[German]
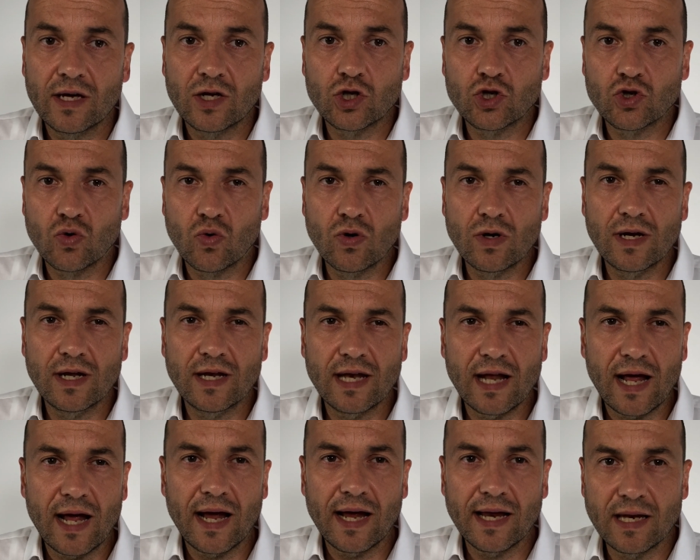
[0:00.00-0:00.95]
schon in
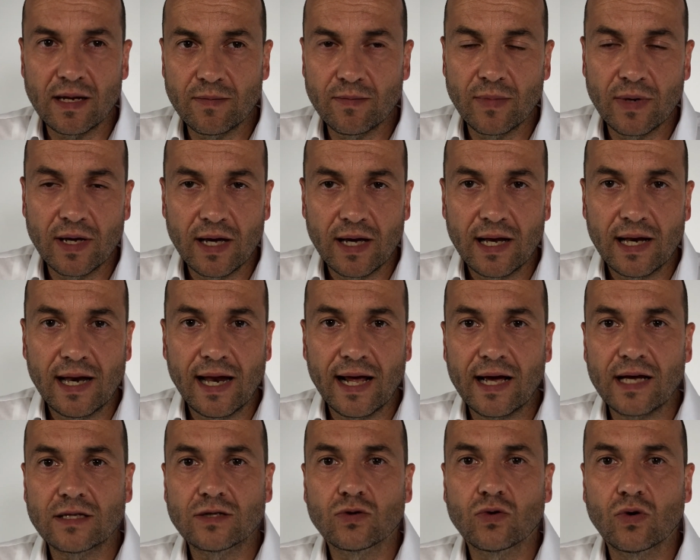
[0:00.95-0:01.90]
einem
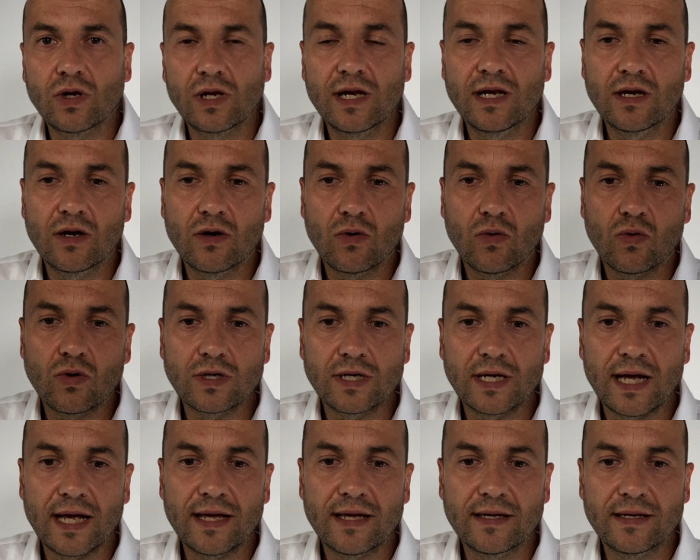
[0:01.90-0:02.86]
länger zurückliegenden
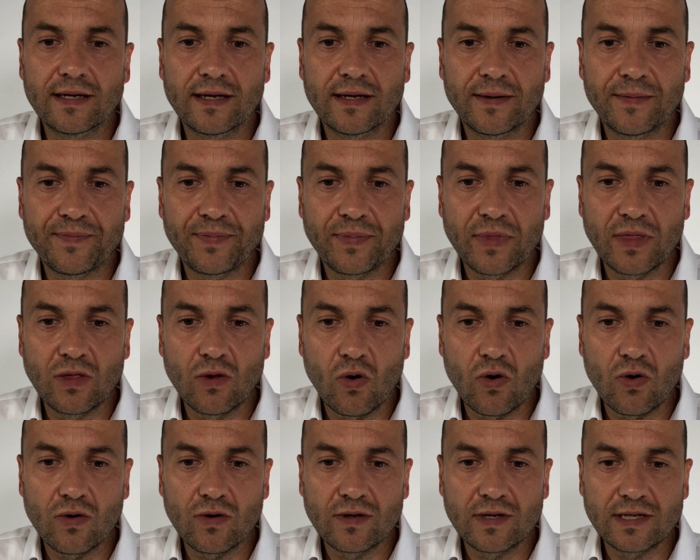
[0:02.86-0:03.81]
Urteil ähm,
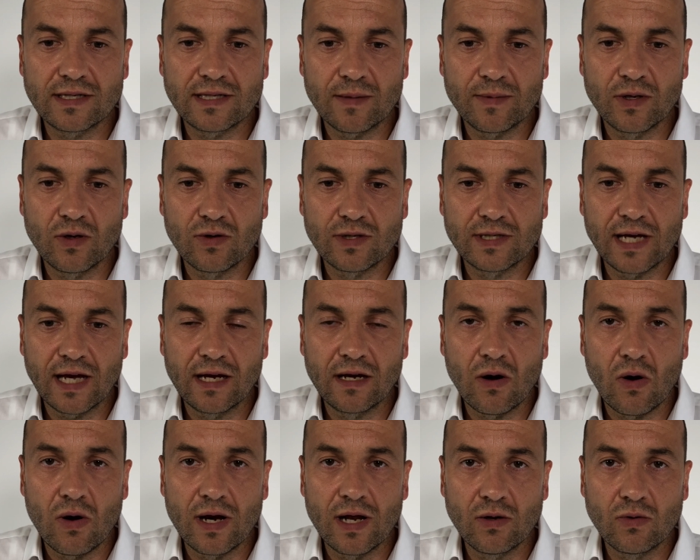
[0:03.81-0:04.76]
noch, das habe ich noch sehr
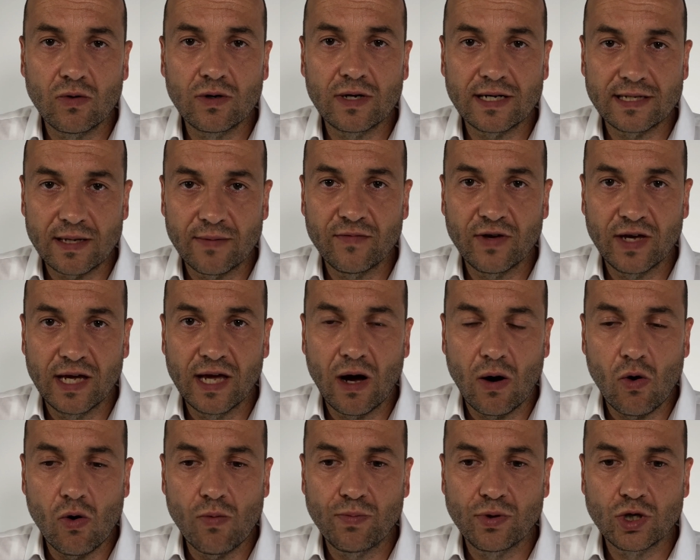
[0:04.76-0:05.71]
genau in Erinnerung, das haben wir hier
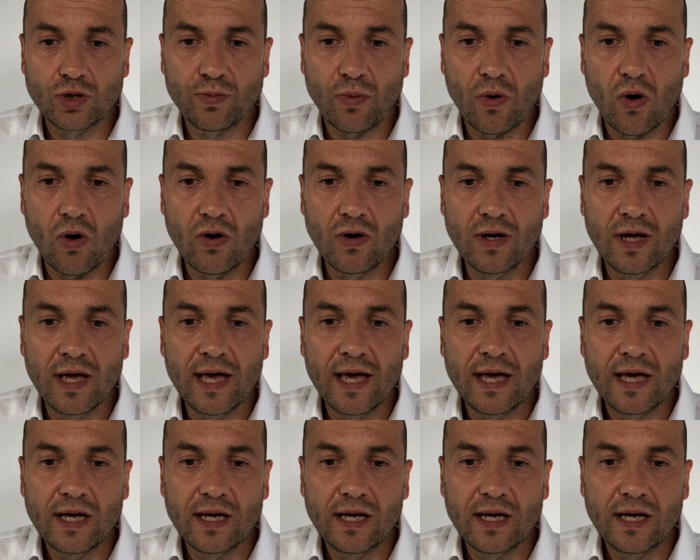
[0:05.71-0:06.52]
auch besprochen,